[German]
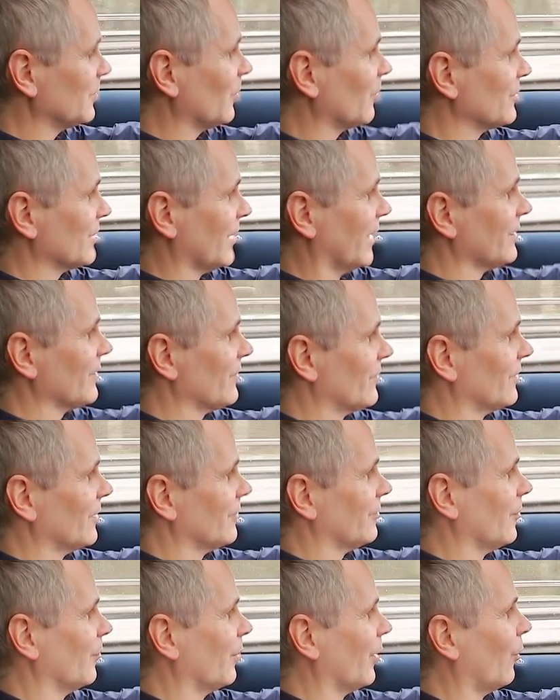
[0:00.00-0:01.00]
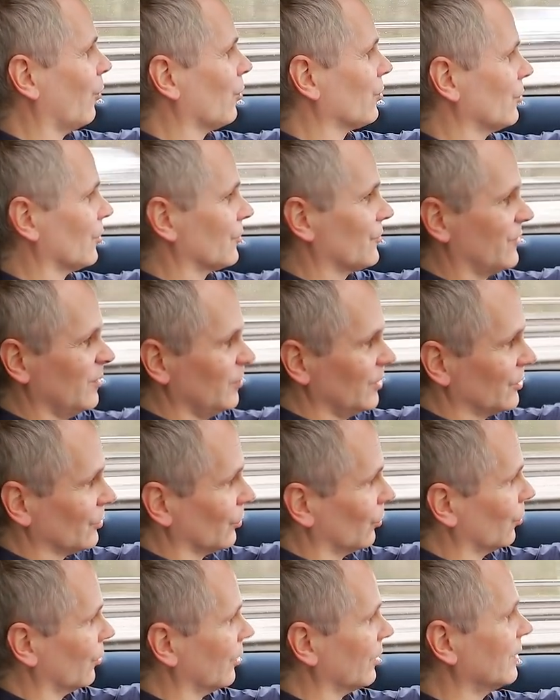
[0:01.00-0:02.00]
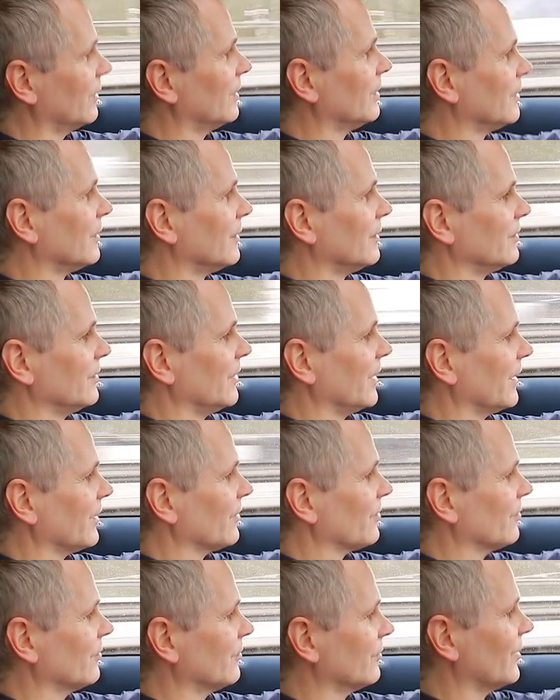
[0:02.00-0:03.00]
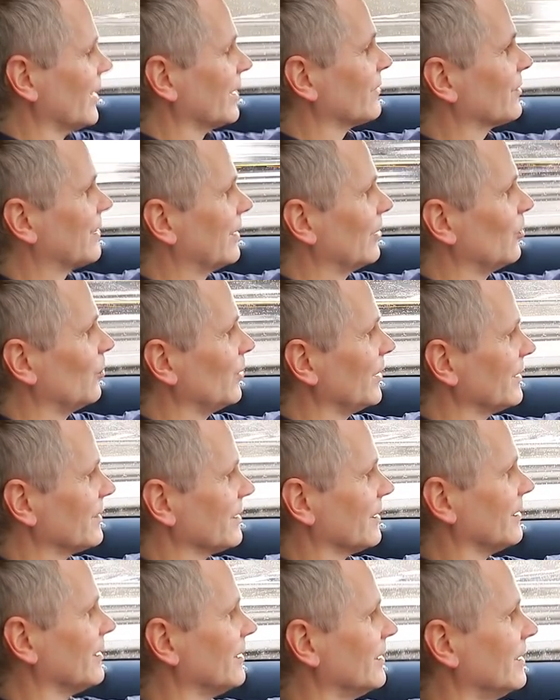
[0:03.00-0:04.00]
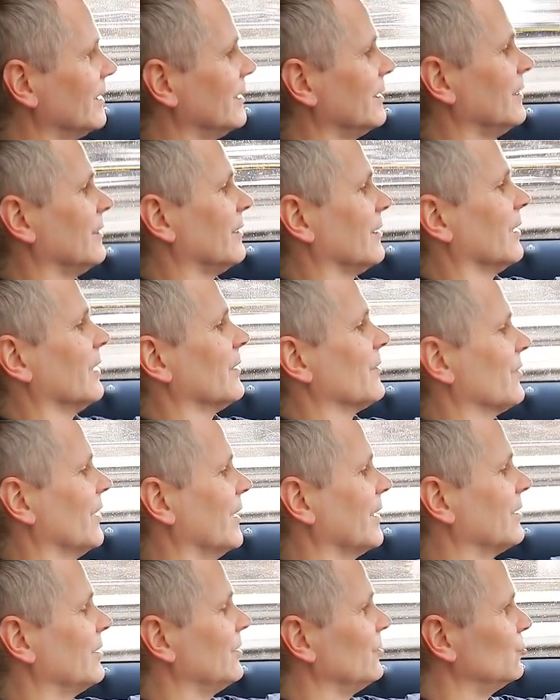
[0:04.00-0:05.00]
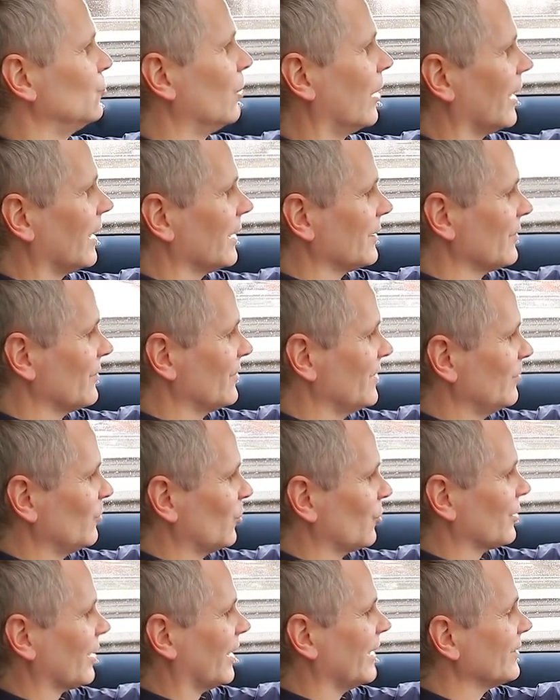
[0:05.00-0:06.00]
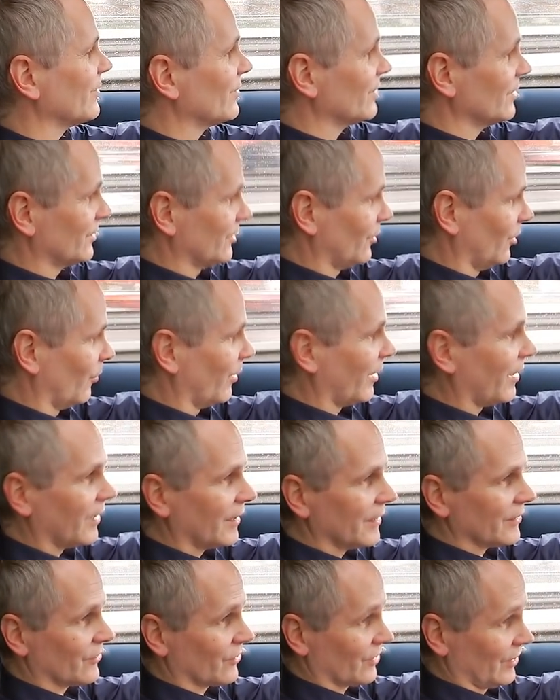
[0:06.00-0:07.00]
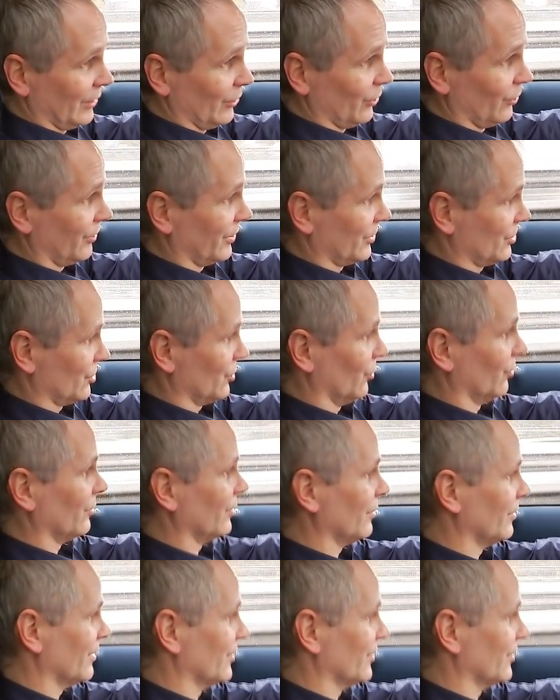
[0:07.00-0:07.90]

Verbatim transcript: Momentan ist der Verbrauch noch ziemlich hoch die ersten sechs Kilometer, da zeigt die Uhr an 37,1 Kilowattstunden.